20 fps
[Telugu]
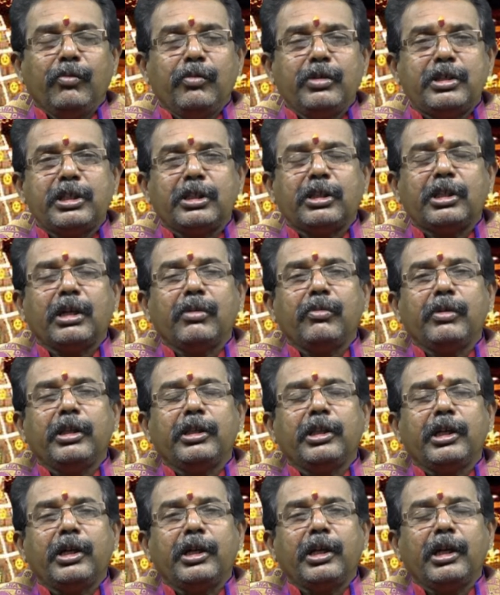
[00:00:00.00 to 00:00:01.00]
విచిత్రం
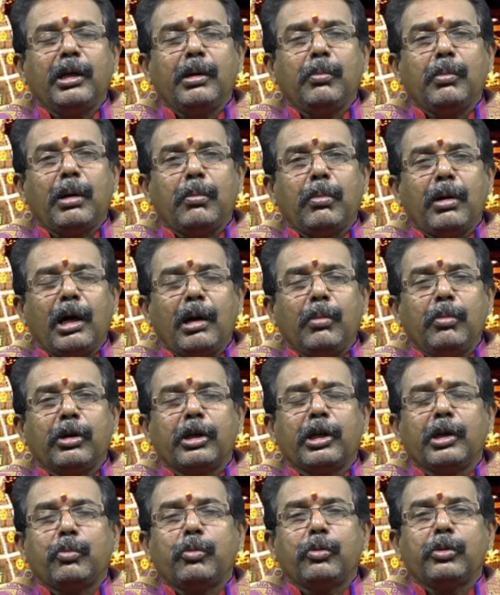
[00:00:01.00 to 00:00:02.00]
ఏంటంటే మా
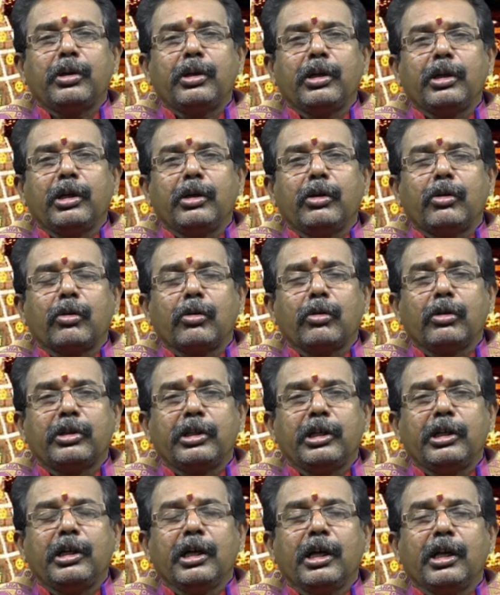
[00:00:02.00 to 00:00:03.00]
బాబుకి పుట్టి ఎంట్రుకలు
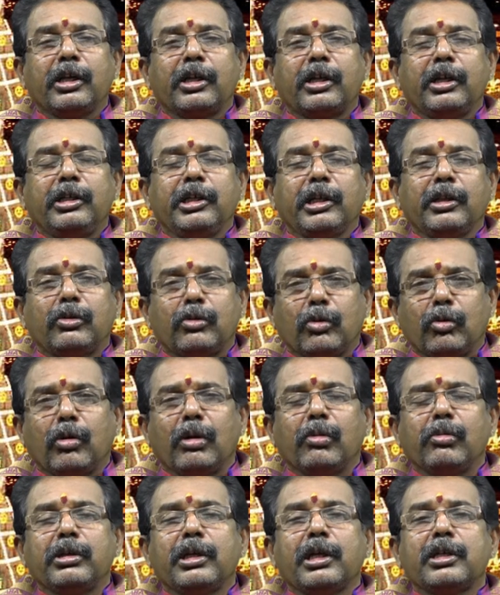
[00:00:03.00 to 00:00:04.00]
తీయడానికి ఎంత
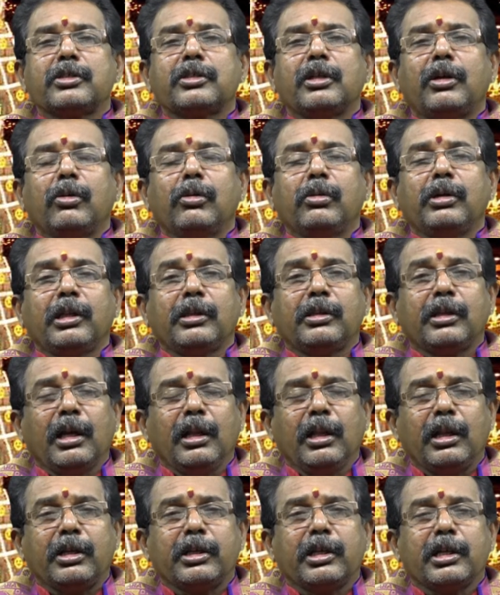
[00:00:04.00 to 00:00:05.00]
గొడవ చేస్తాడో ఎంత
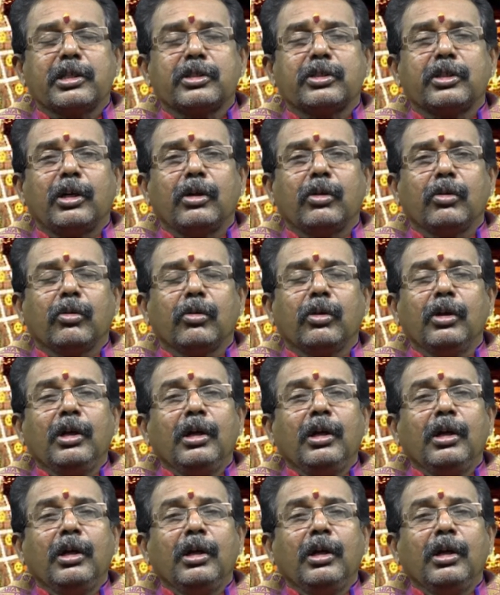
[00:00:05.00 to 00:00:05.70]
అల్లరి చేస్తాడో